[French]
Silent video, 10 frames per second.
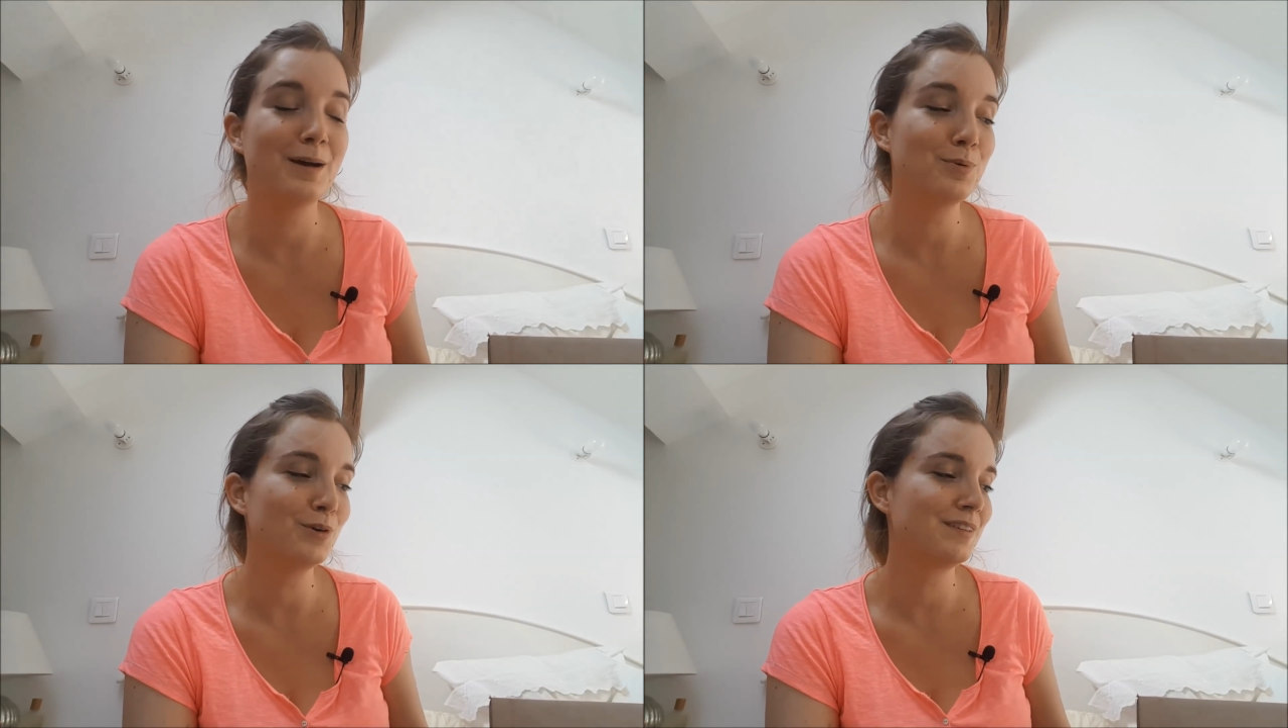
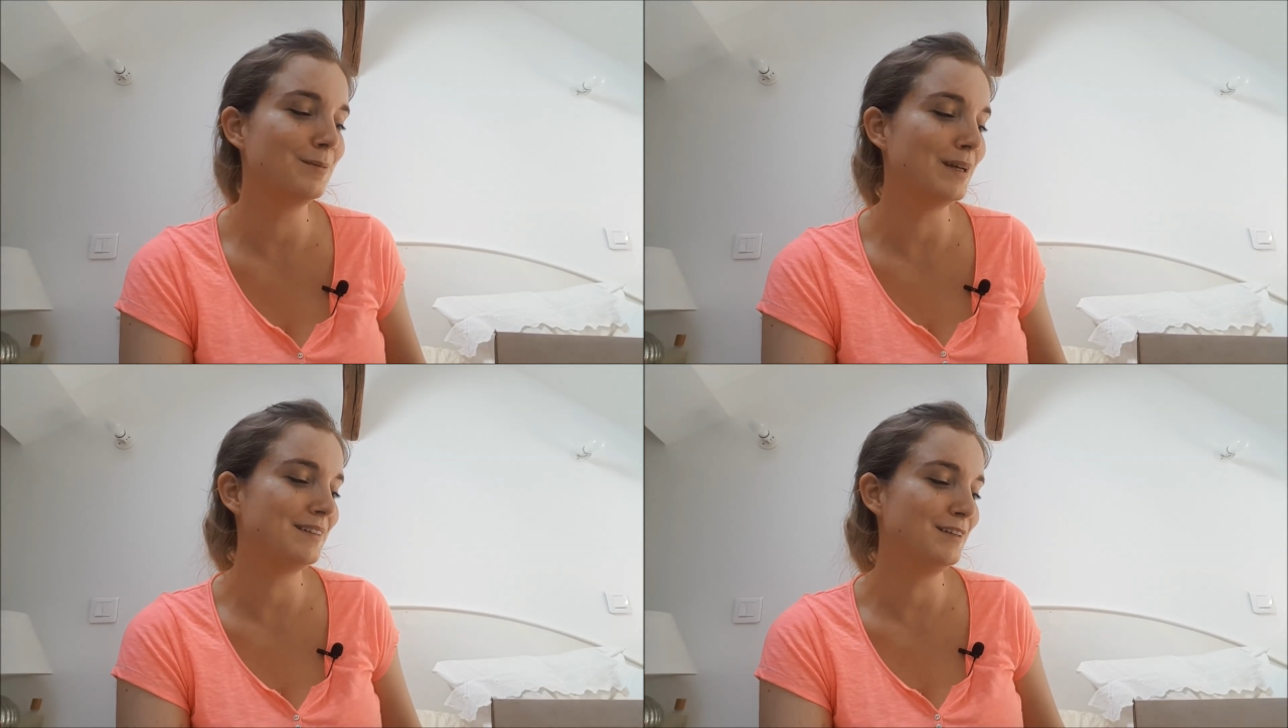
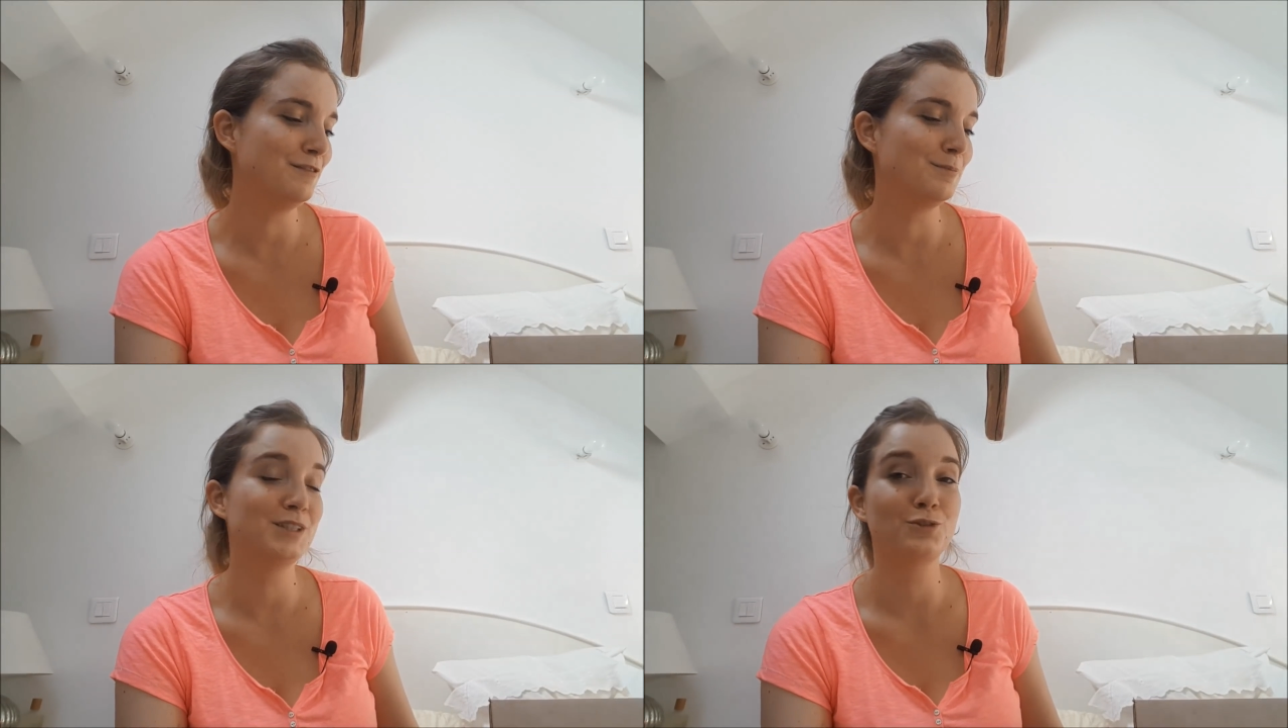
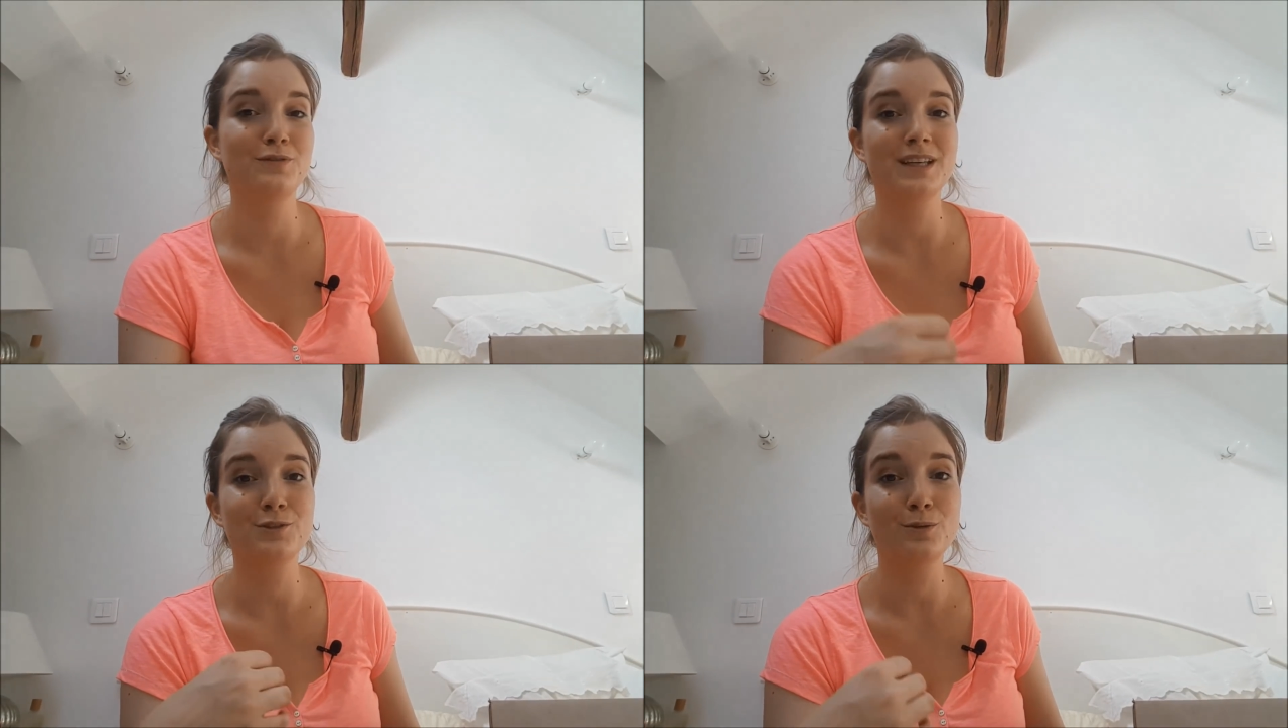approximatif mais je
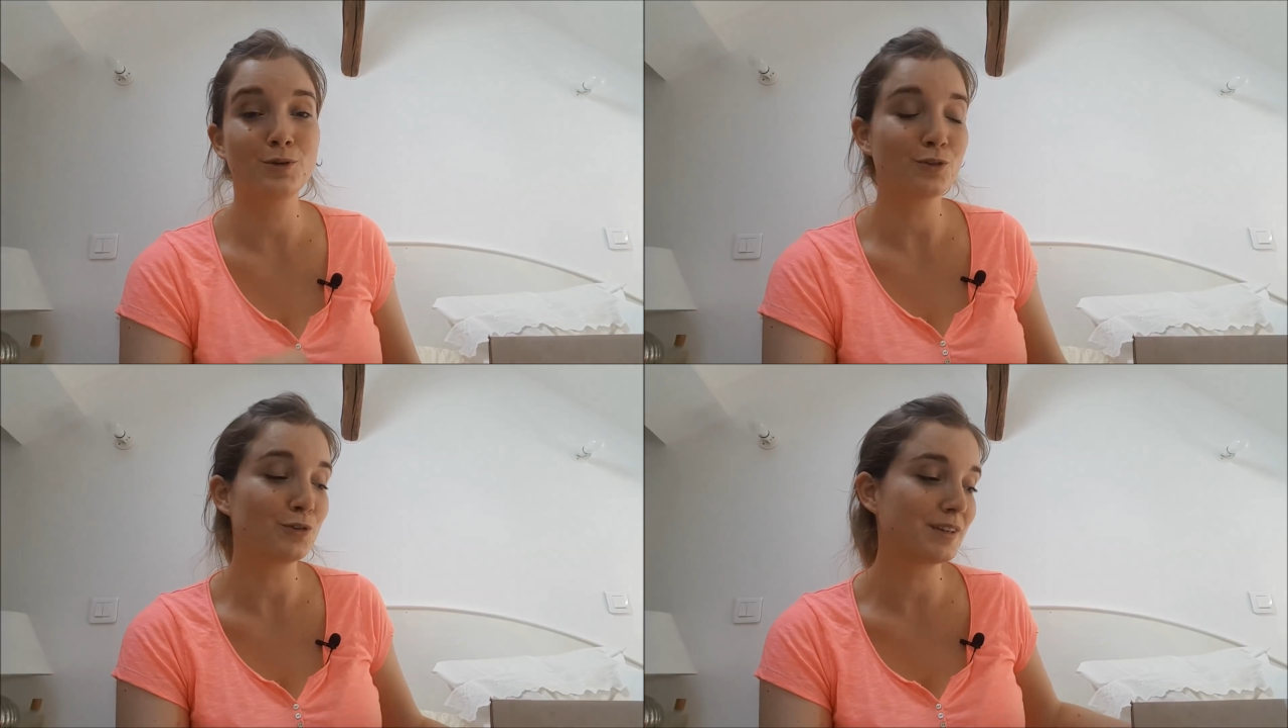viens
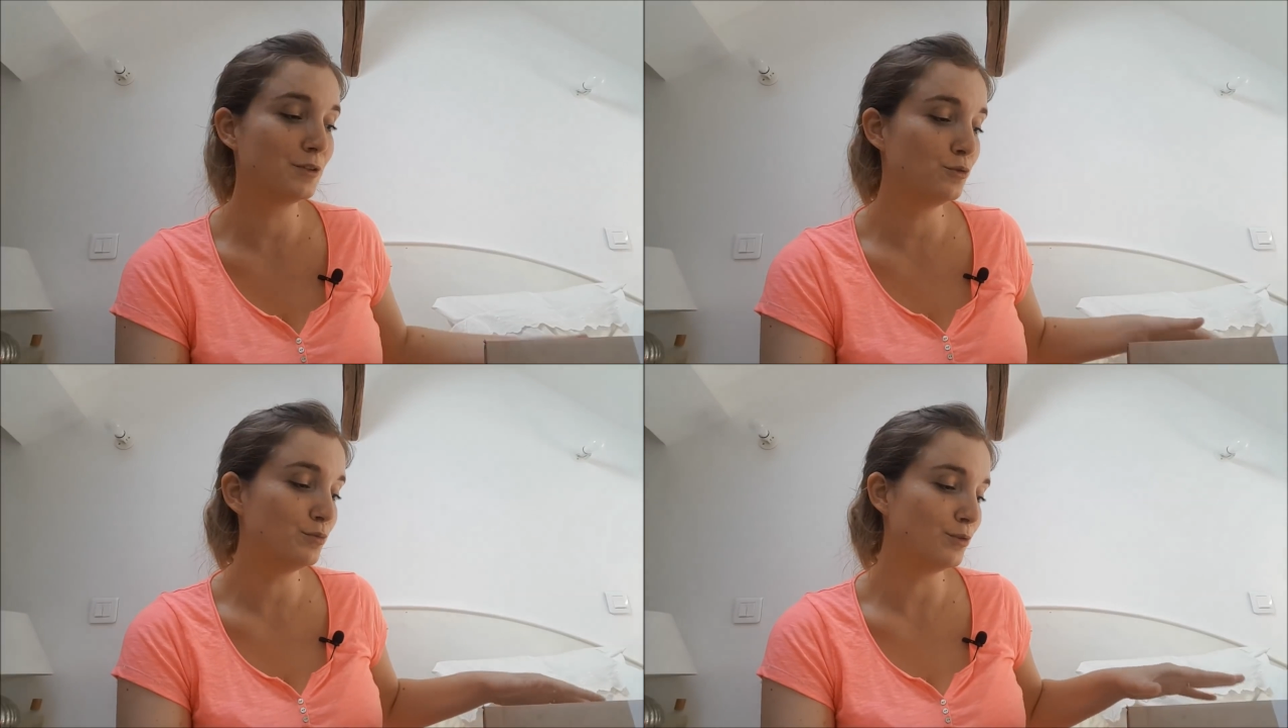seulement de
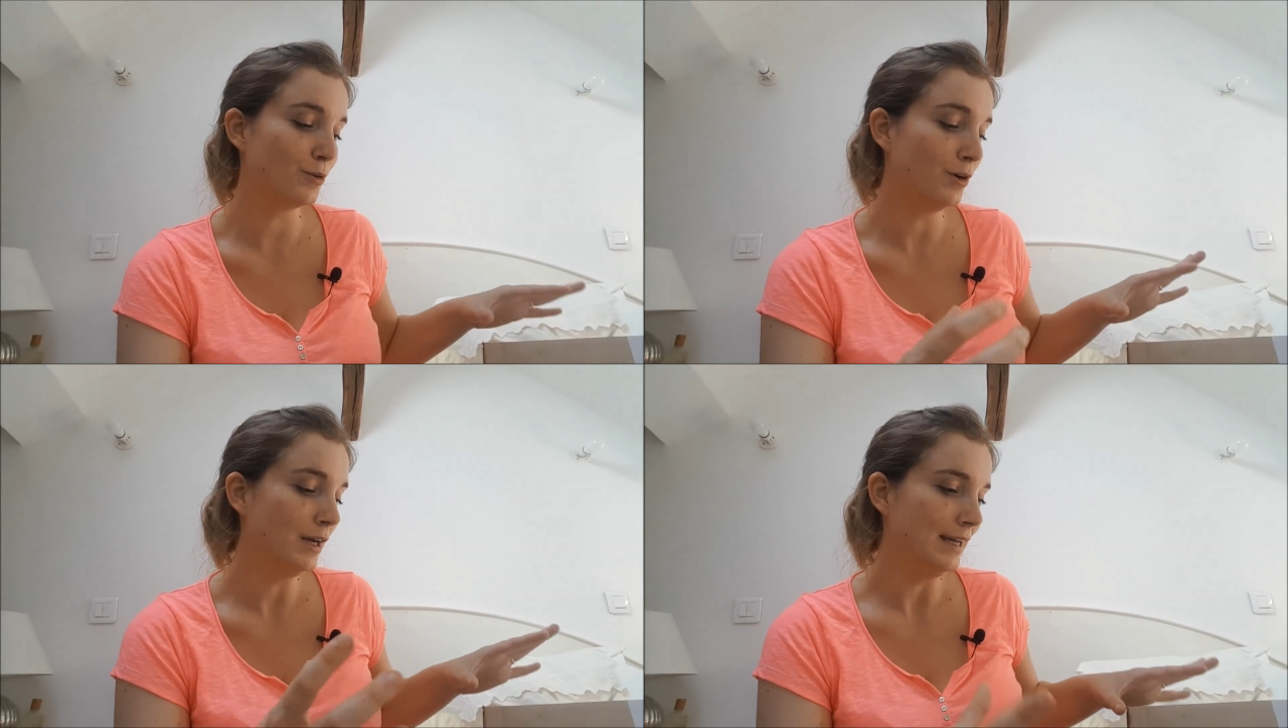rentrer du
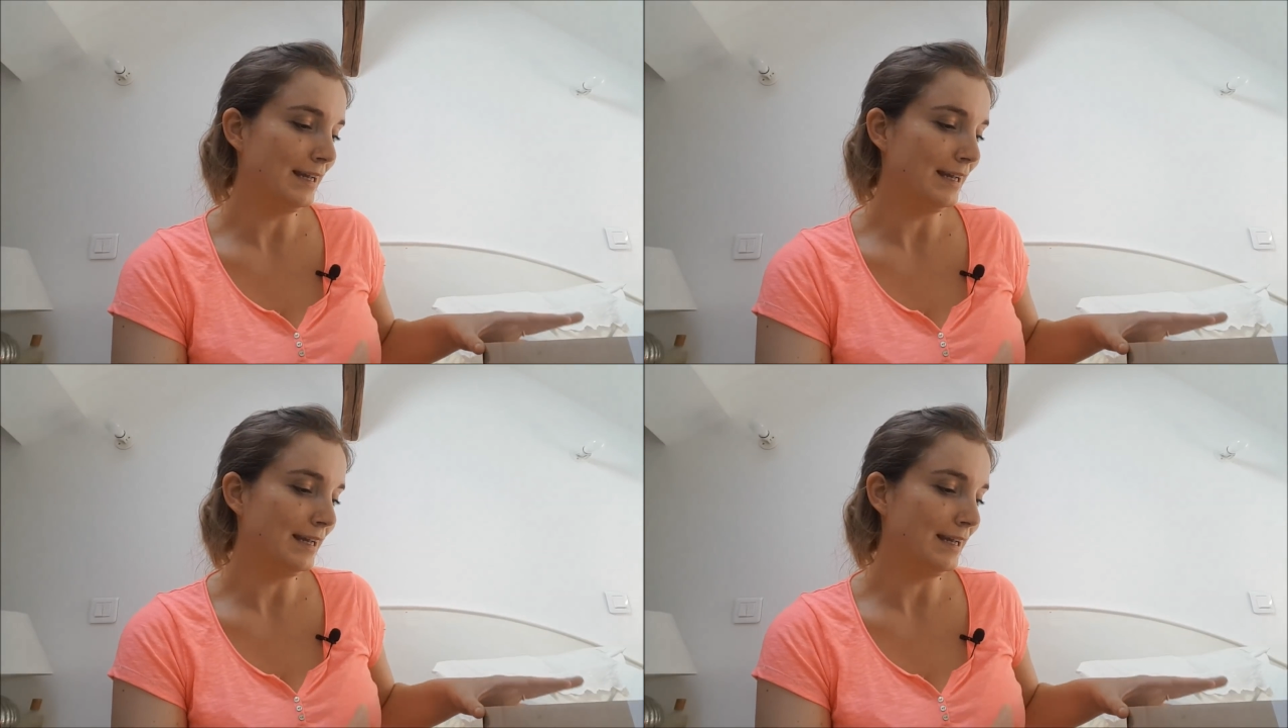boulot.